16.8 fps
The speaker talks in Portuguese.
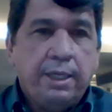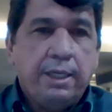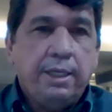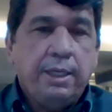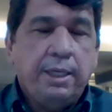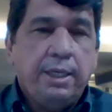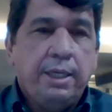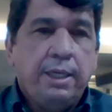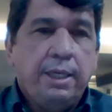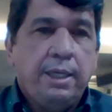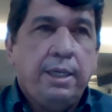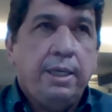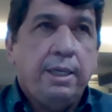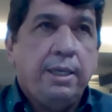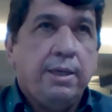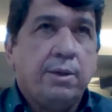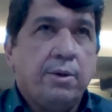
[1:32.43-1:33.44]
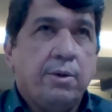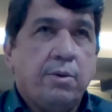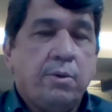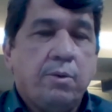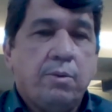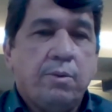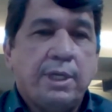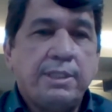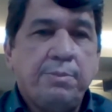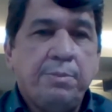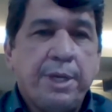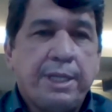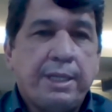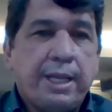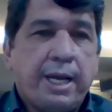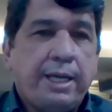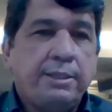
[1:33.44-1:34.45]
E quase
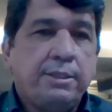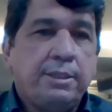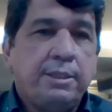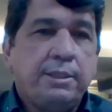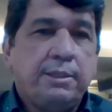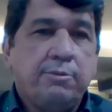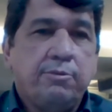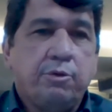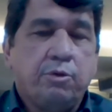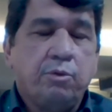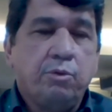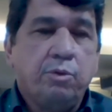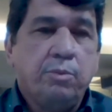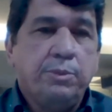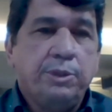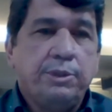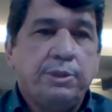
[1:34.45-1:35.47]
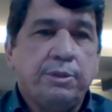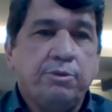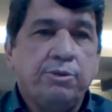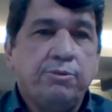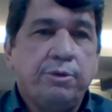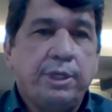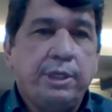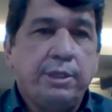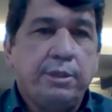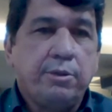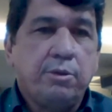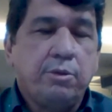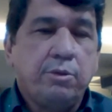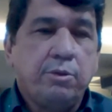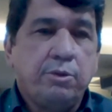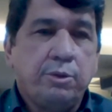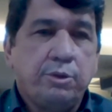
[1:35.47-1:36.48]
metade desse volume são de
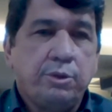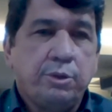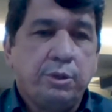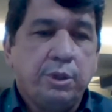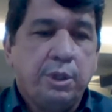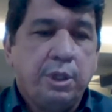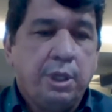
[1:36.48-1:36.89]
veículos